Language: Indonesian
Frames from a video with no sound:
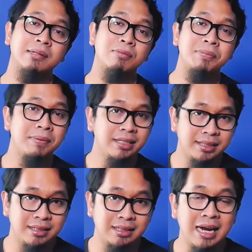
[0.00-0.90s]
ketemu di
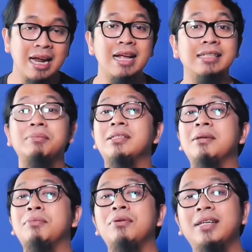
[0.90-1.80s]
passion. Nah,
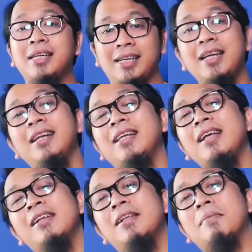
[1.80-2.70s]
sebisa mungkin
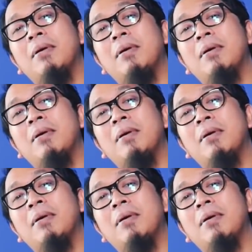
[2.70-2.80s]
ya